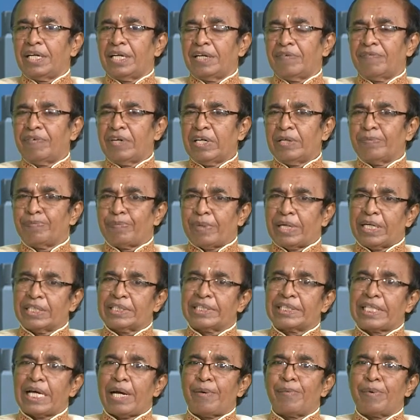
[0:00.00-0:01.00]
வீண்
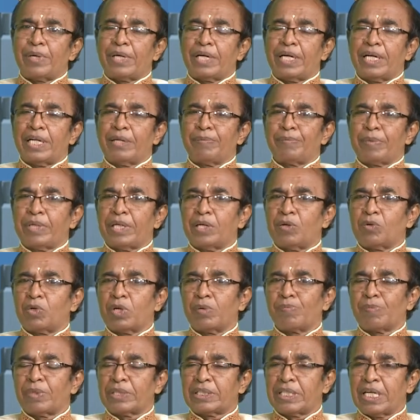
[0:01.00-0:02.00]
மனஸ்தாபங்கள் என்பன
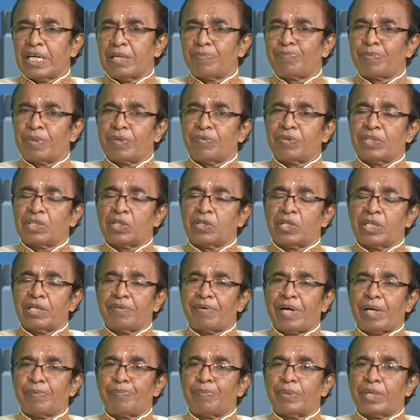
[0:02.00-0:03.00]
குடும்பத்தில் ஏற்படுவதற்குரிய
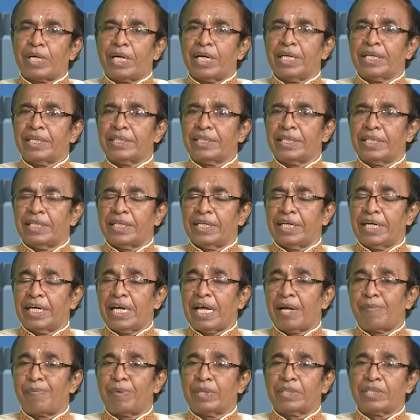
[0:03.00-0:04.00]
வாய்ப்புகளை அந்த
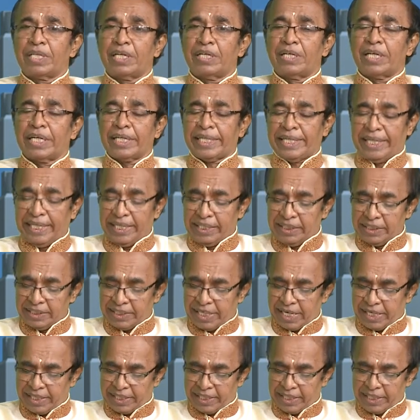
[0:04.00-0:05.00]
ஏழாம் இடத்தில் என்ற கீது
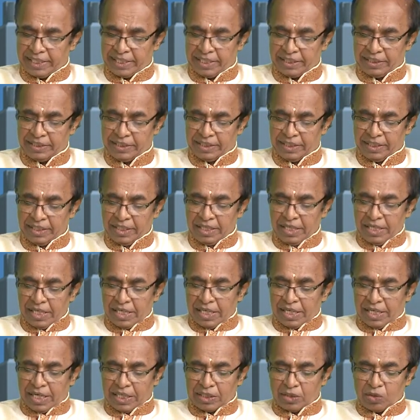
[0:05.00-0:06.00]
காட்டுகின்றது
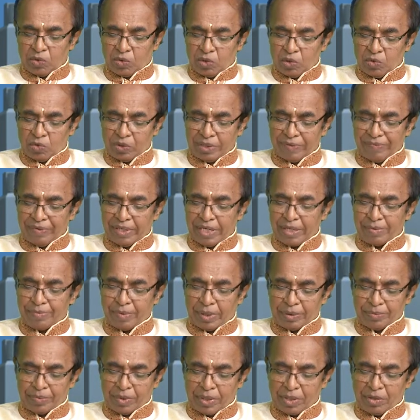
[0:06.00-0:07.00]
அத்தோடு உறவினர்
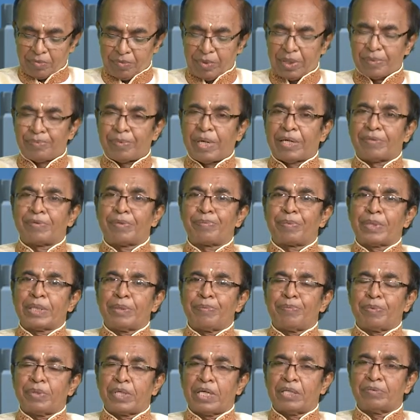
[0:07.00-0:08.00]
பண்புடன் மூலம்
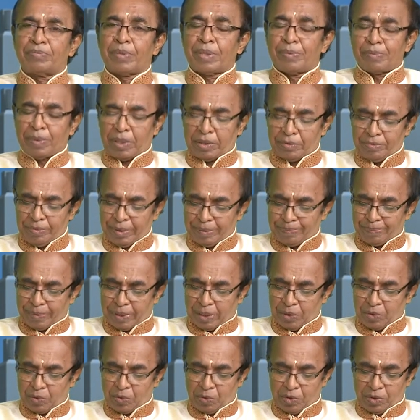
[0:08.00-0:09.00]
அவமதிப்புகள் மென்பனவும்
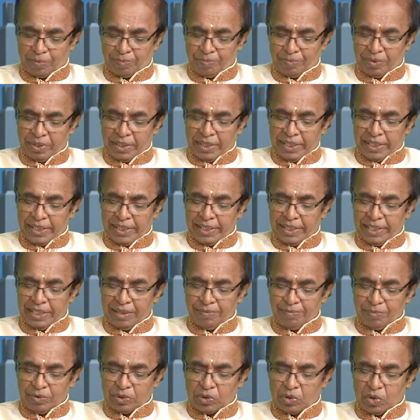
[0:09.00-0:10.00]
ஏற்படக்கூடும்
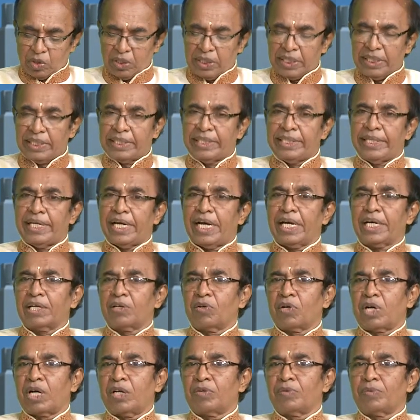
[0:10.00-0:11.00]
எனினும் தொழில் ரீதியாக
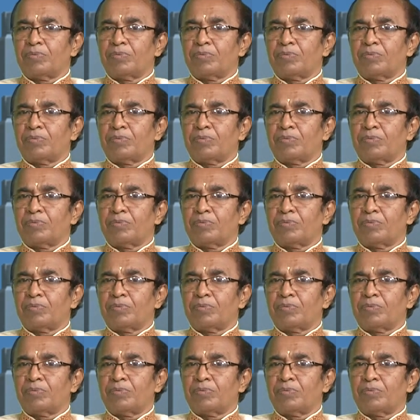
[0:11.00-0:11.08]
ஓரளவு